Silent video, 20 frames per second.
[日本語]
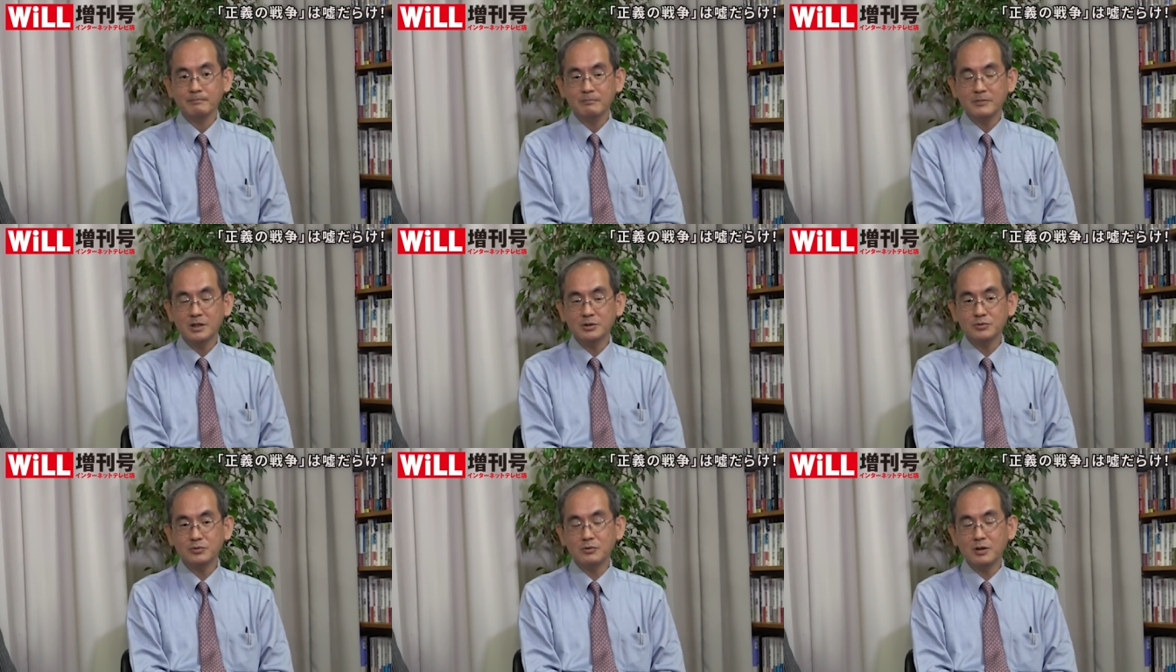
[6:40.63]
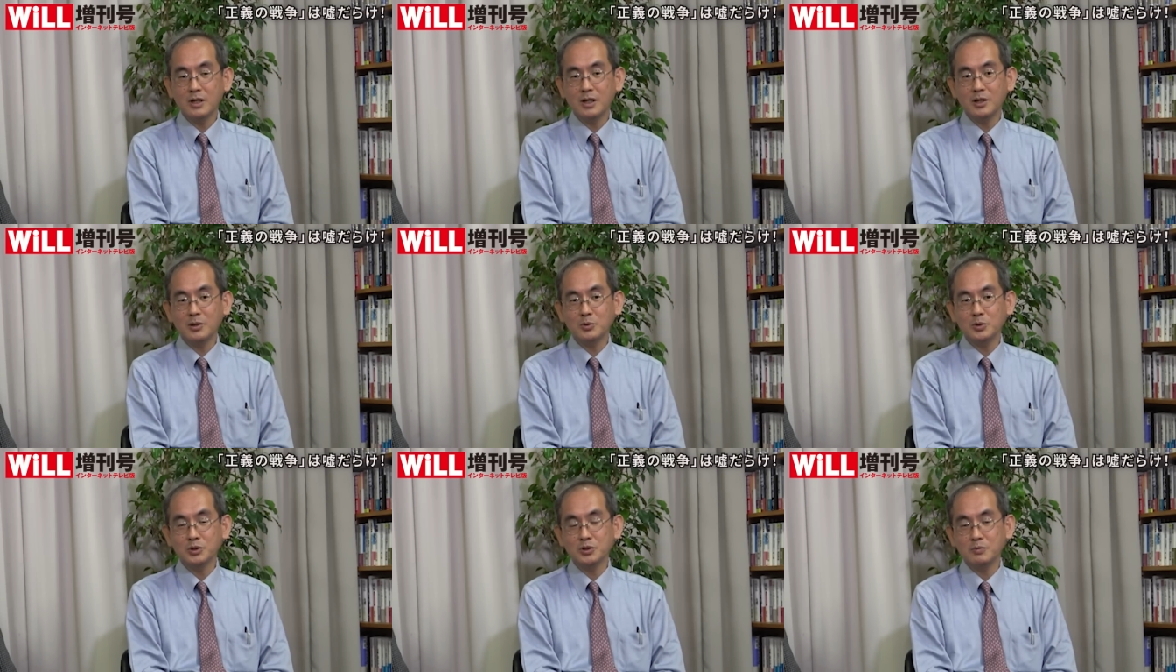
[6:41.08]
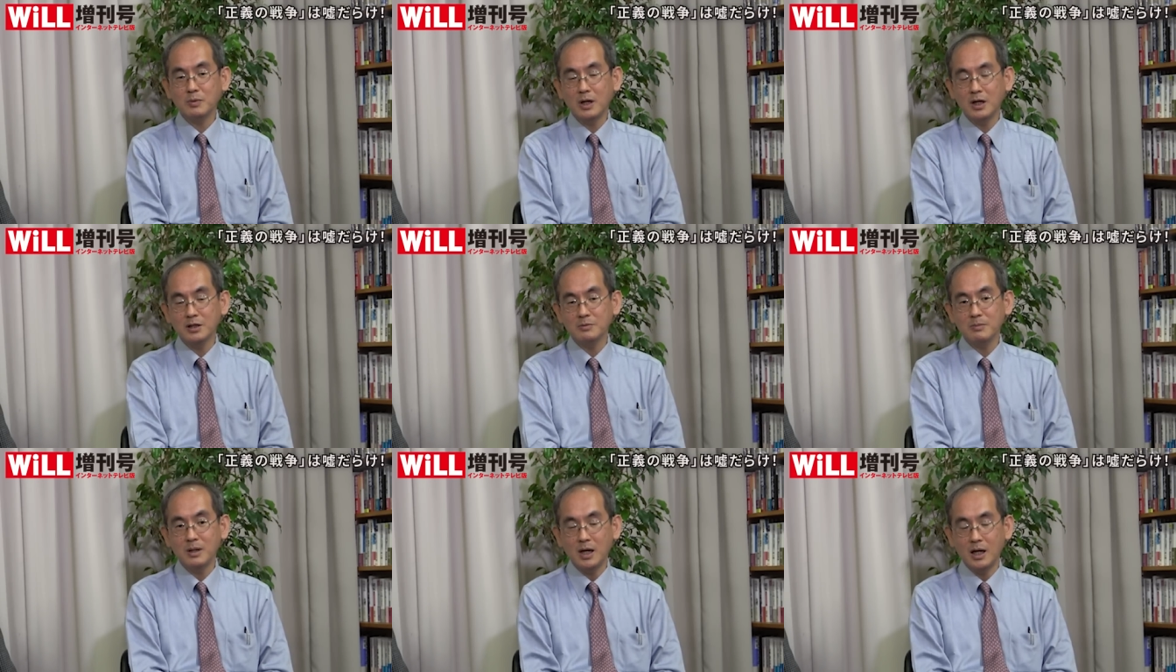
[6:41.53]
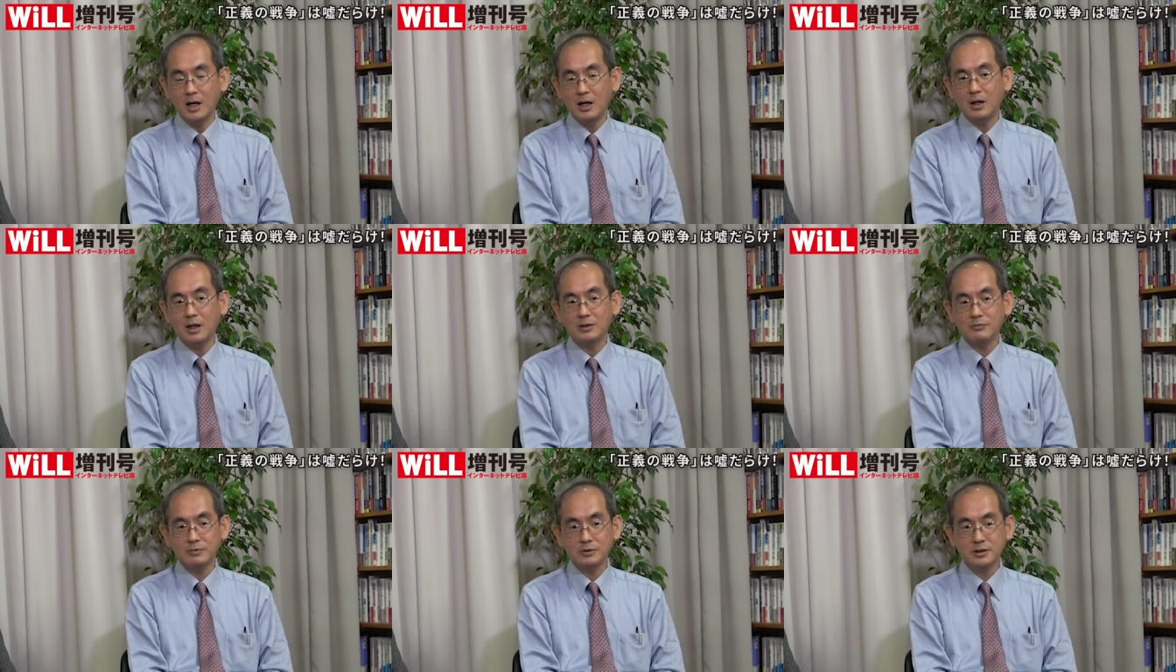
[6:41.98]
でその背後には今
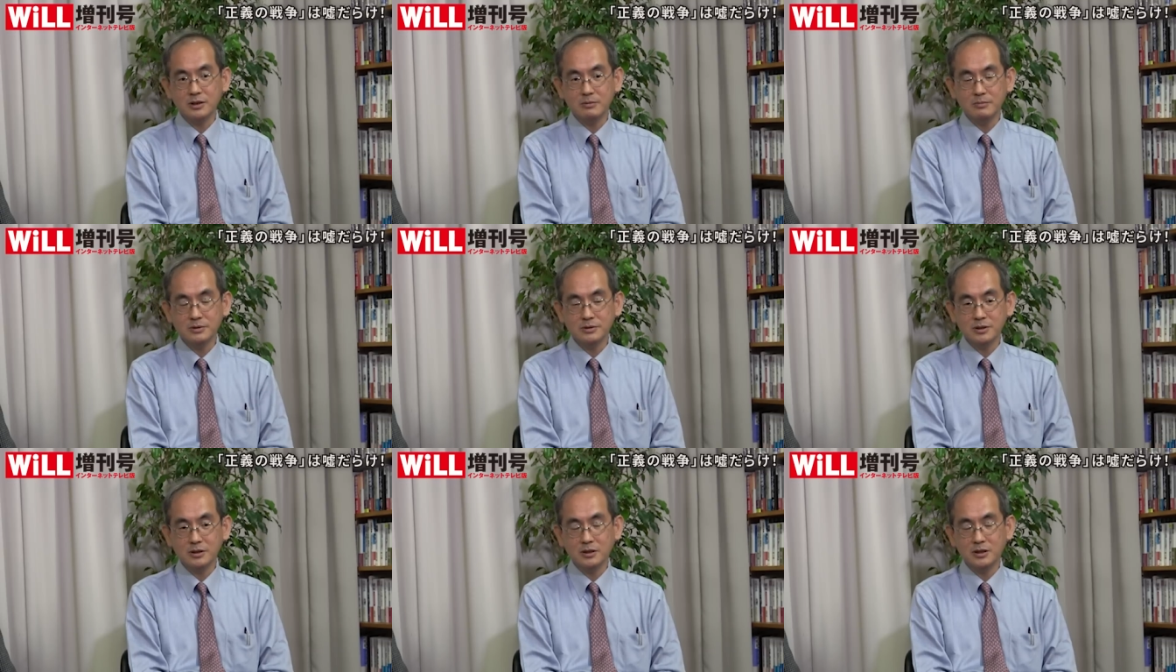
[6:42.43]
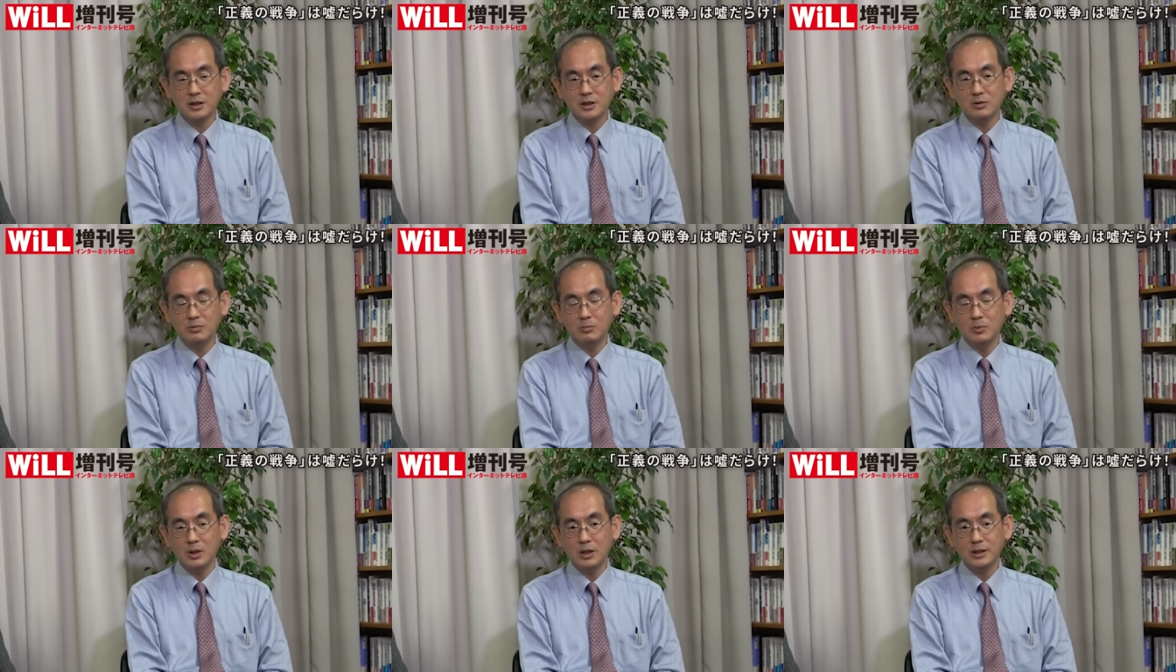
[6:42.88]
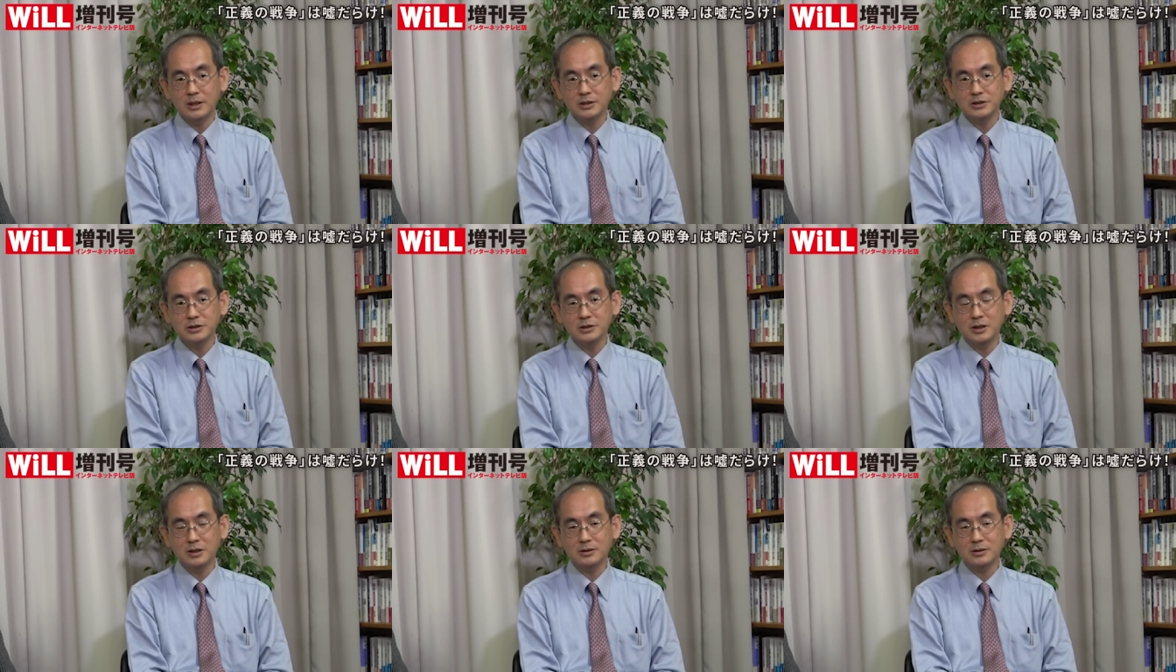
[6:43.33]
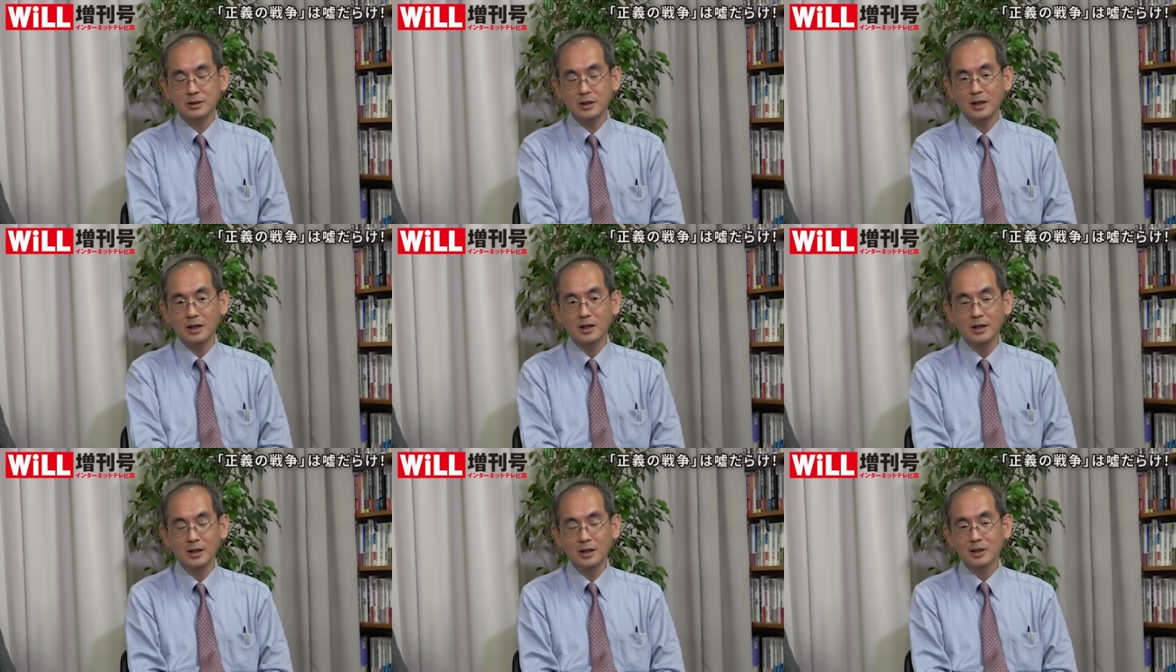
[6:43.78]
渡辺さんからもお話があっ
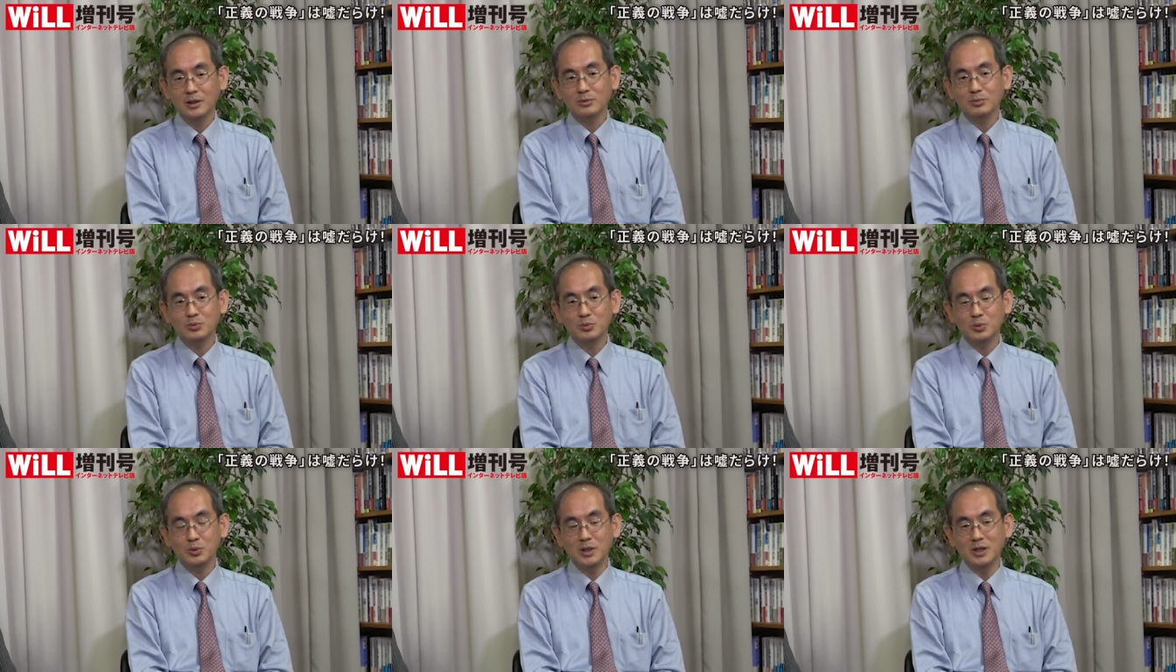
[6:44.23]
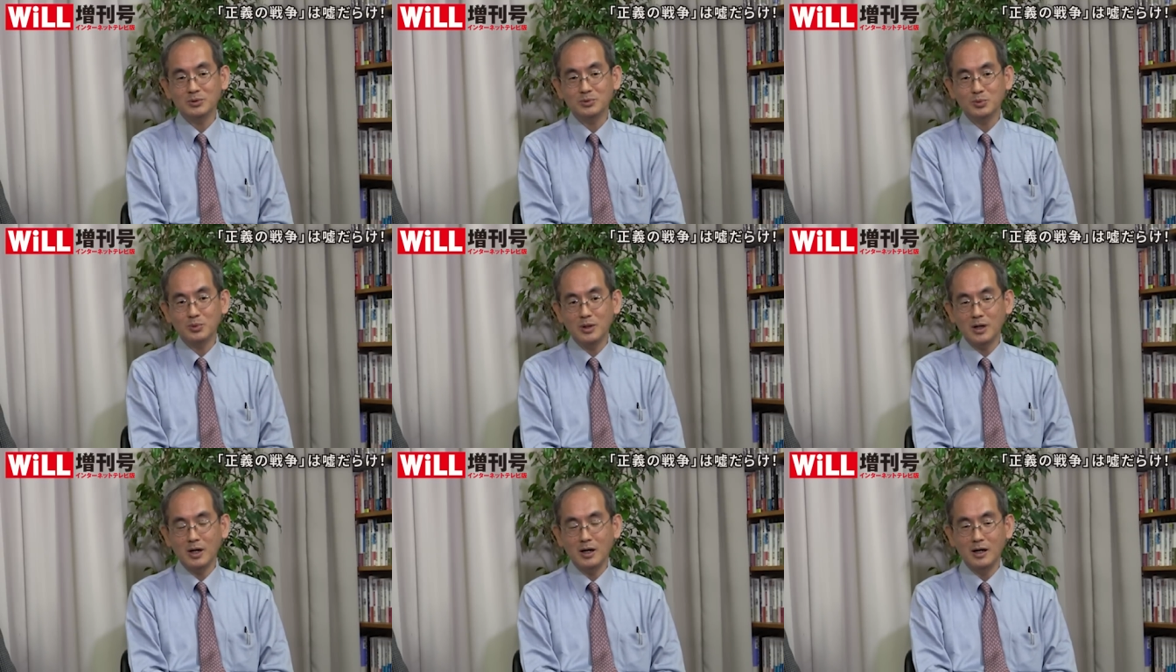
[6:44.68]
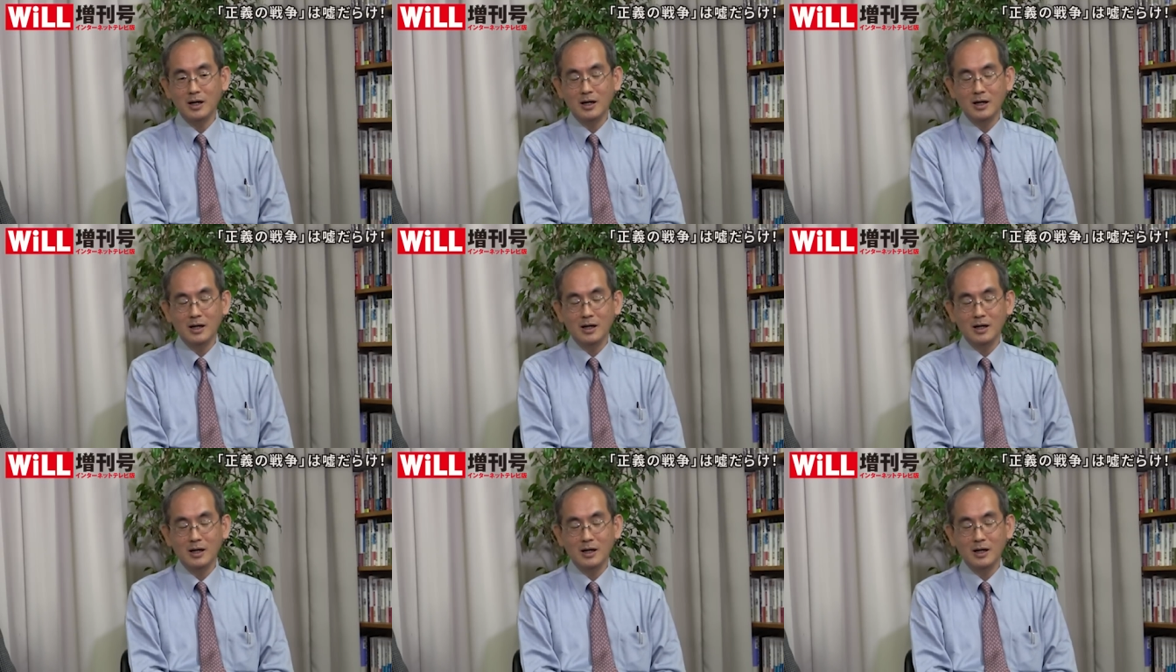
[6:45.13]
たヌーランドラ